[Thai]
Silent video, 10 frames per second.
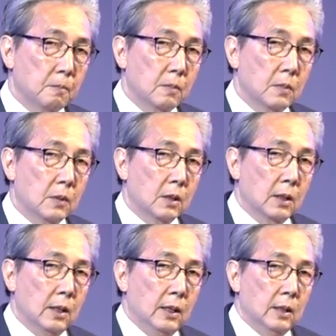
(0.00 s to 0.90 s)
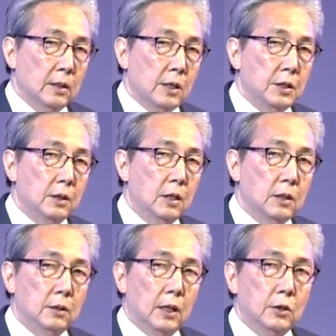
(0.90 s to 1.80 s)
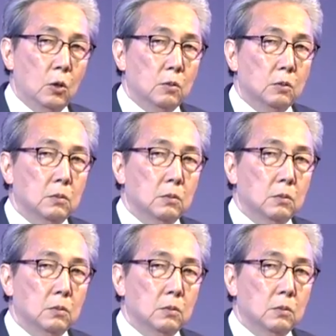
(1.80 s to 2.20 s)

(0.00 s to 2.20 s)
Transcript: 3.2 แต่สิ่งที่ท่านนายก